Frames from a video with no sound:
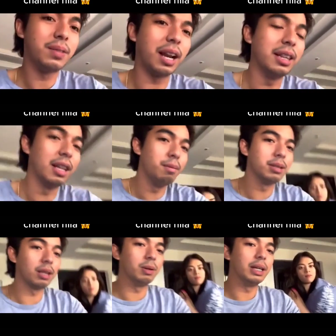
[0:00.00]
trending
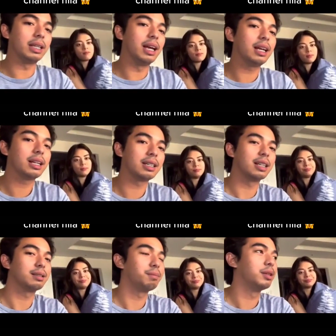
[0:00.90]
kami sa Twitter,
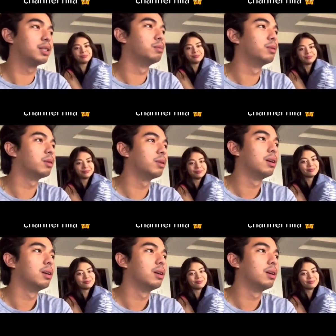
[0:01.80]
saka sa Facebook.